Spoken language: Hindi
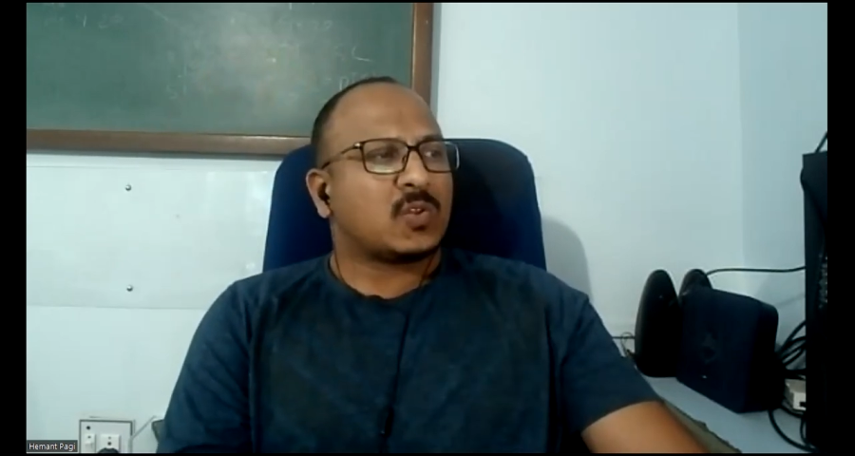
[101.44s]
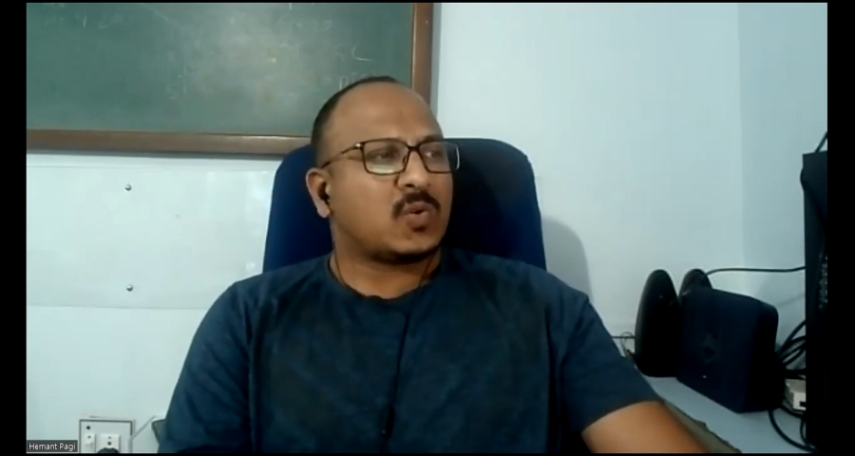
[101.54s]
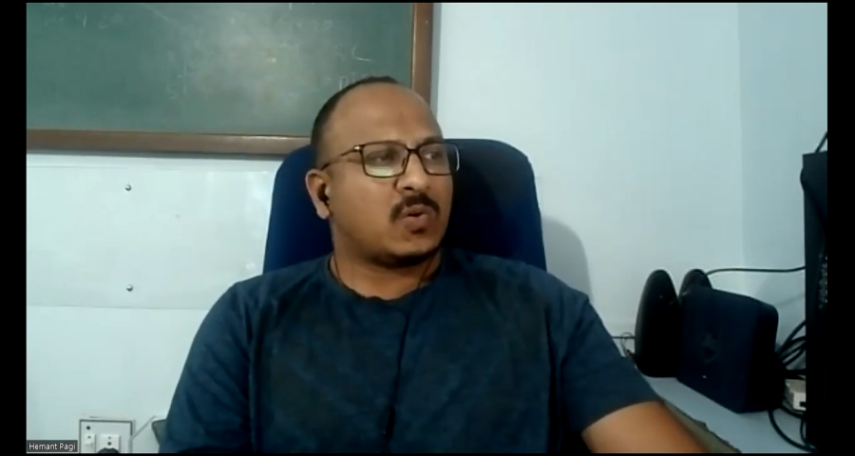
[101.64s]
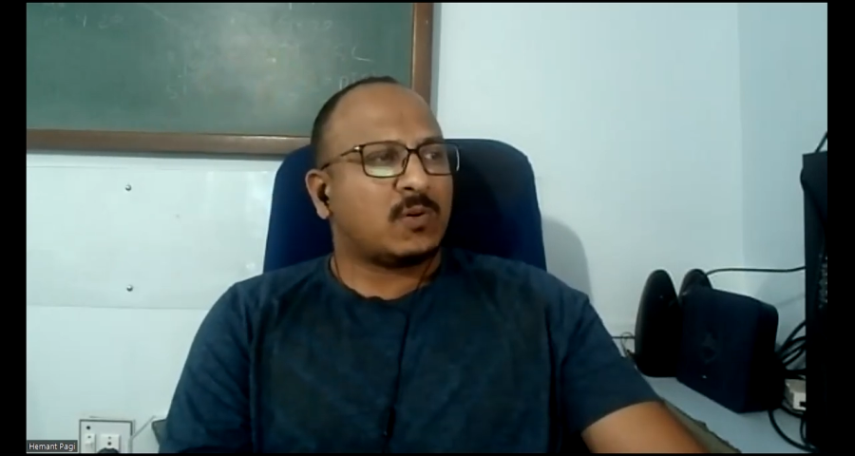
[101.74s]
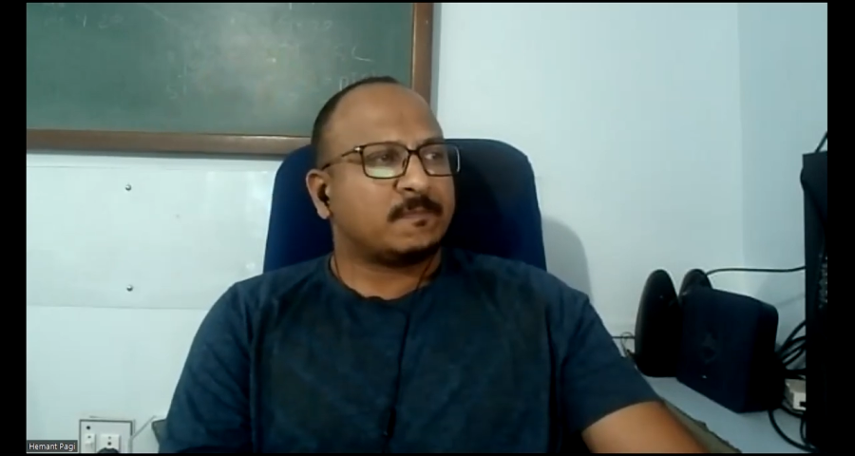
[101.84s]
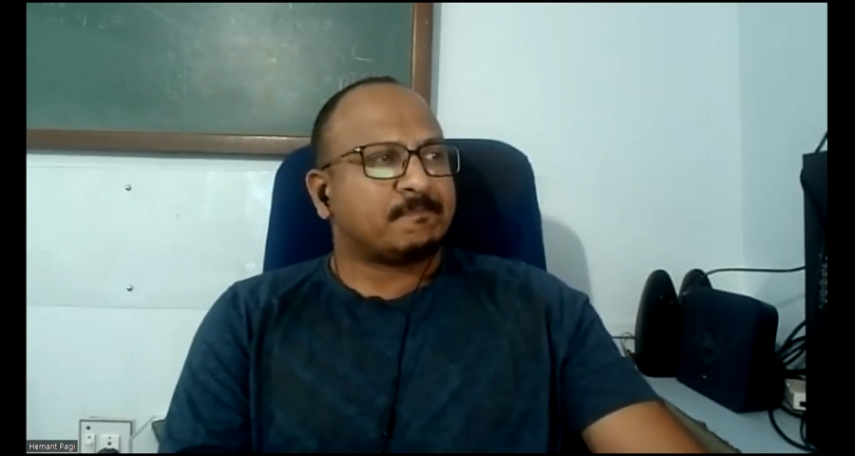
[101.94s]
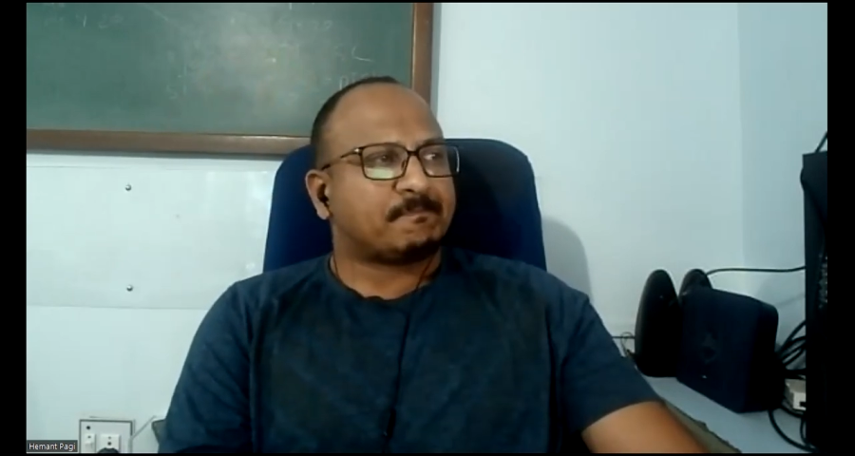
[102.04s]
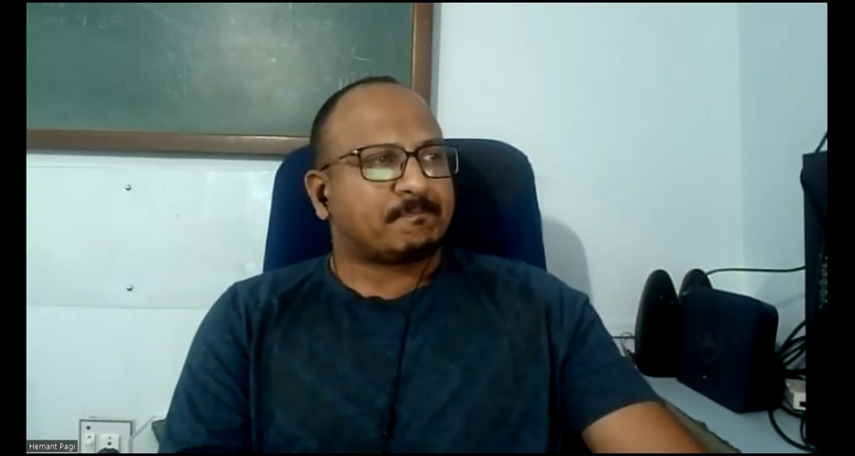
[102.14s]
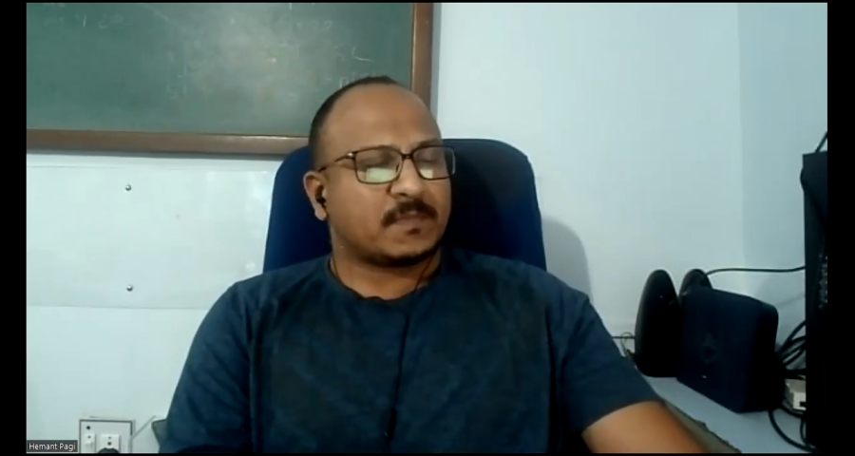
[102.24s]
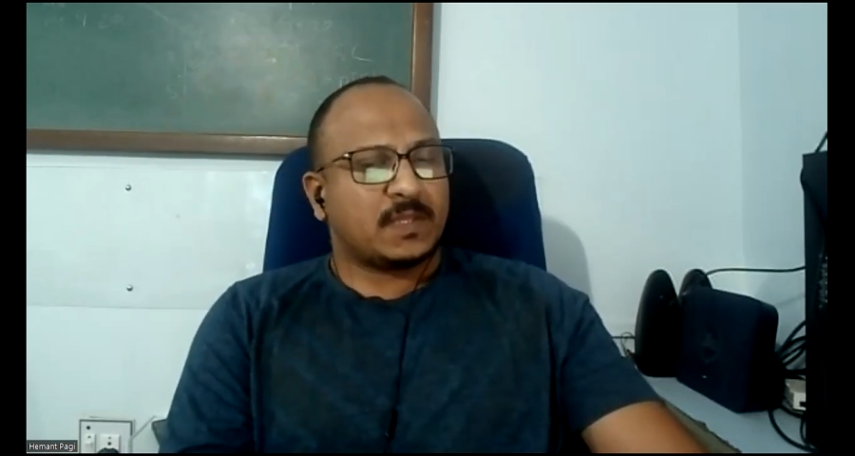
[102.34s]
तो
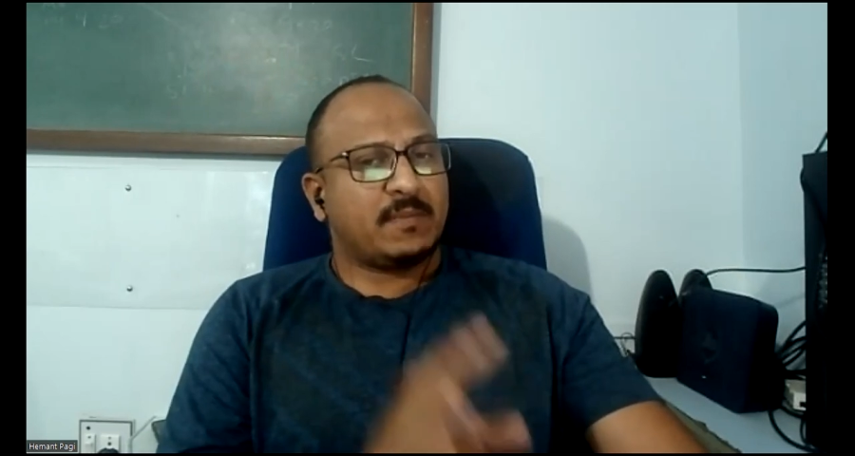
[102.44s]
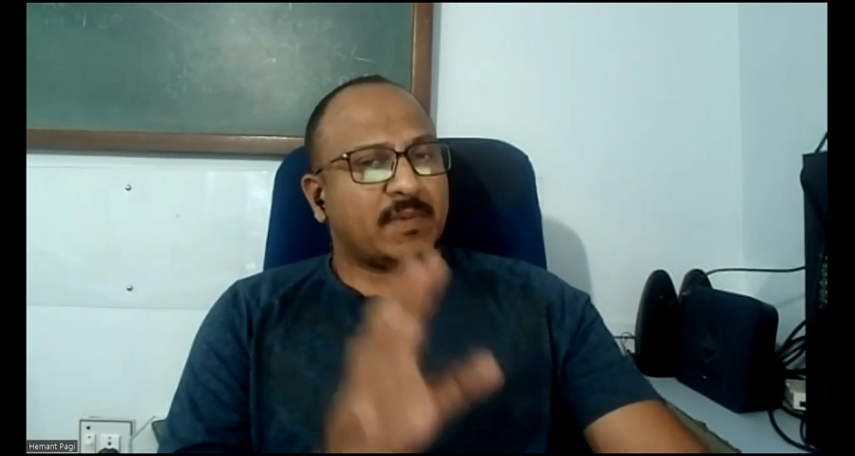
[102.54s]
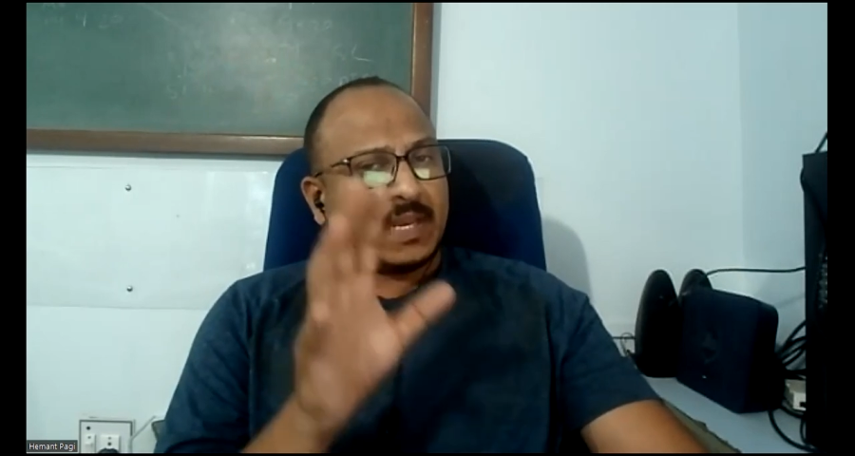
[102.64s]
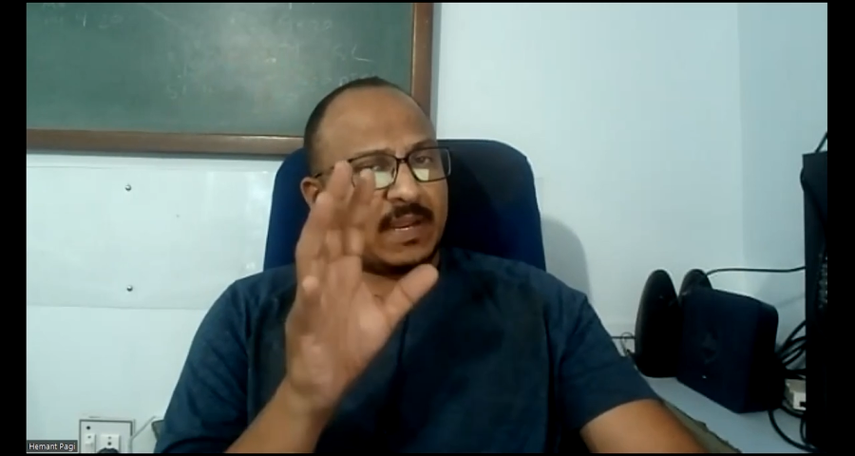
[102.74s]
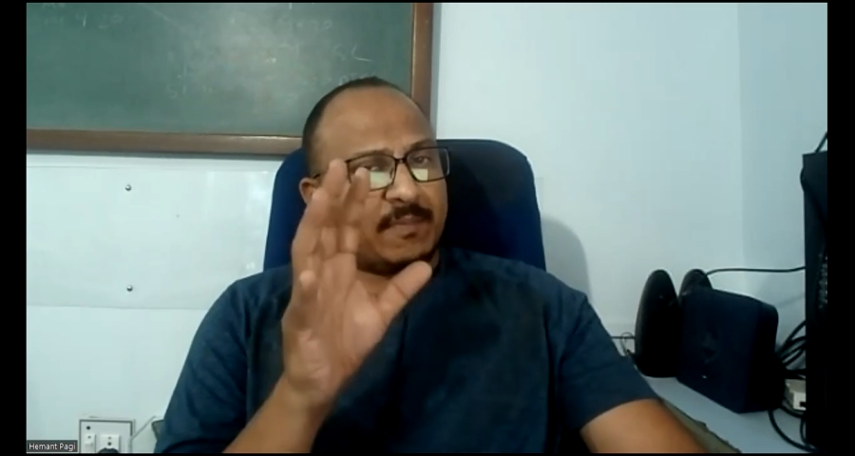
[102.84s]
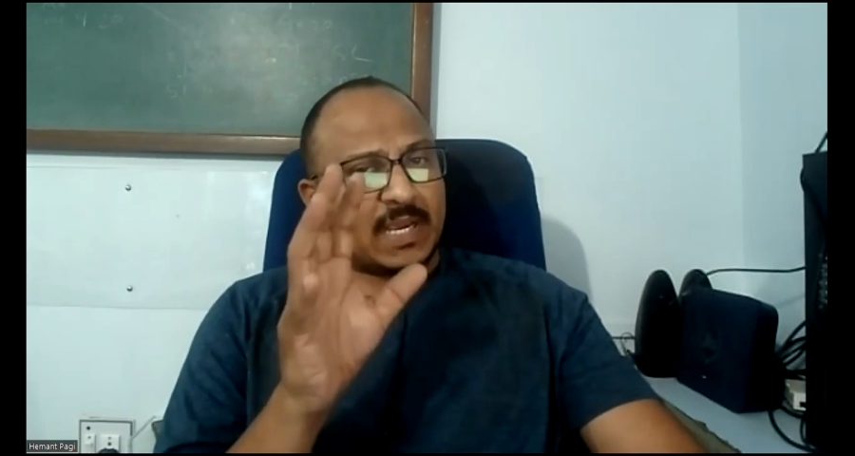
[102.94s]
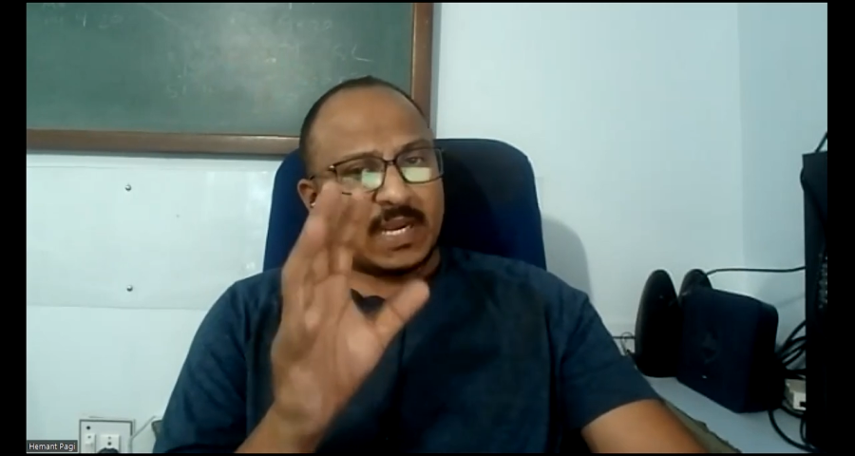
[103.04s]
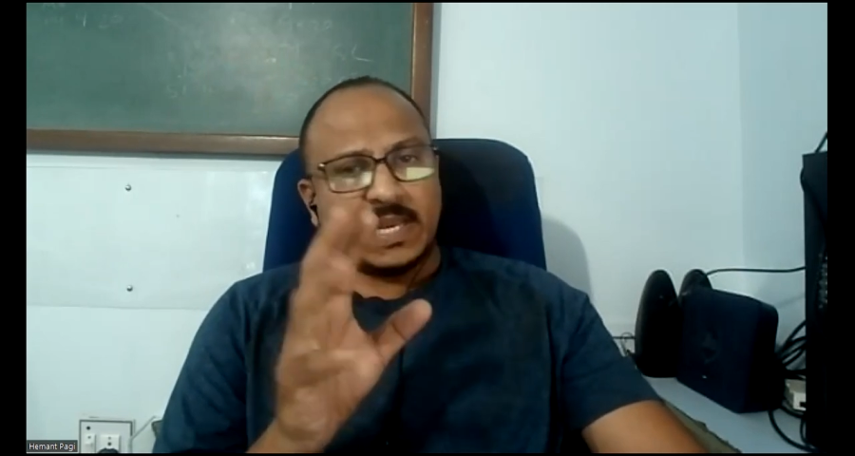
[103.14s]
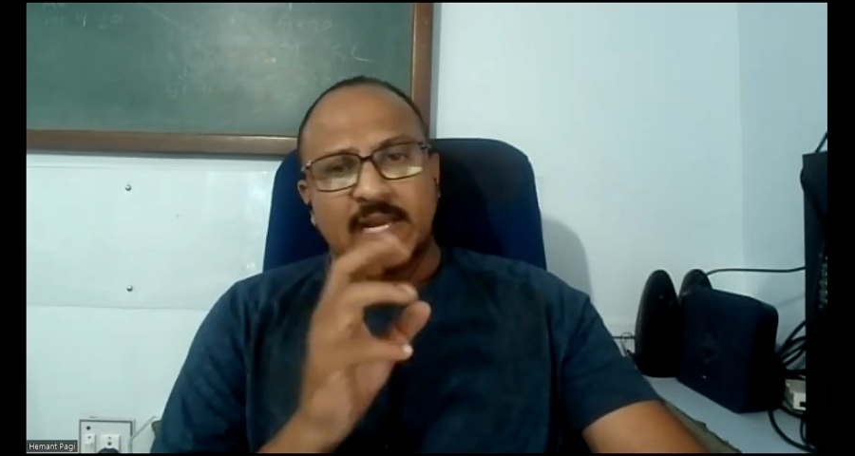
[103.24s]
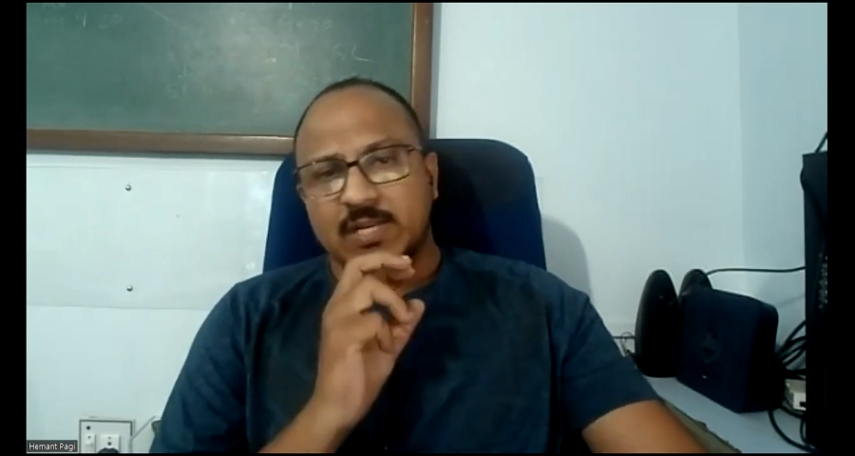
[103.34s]
ये मारे मैं
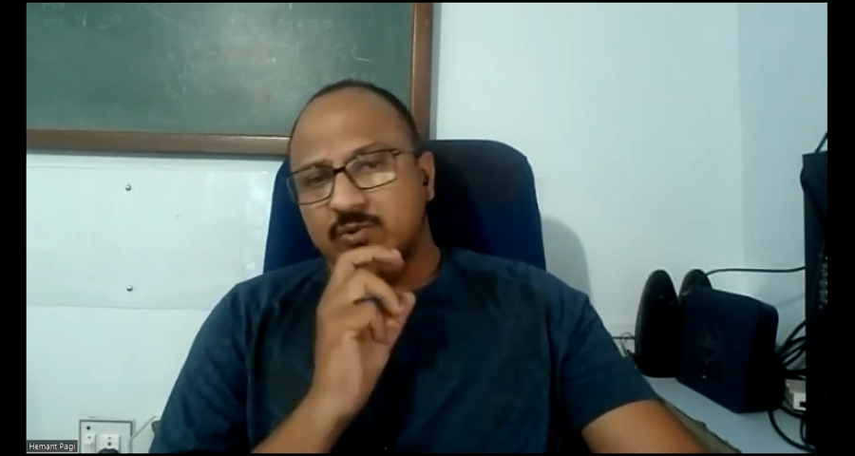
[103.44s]
खाली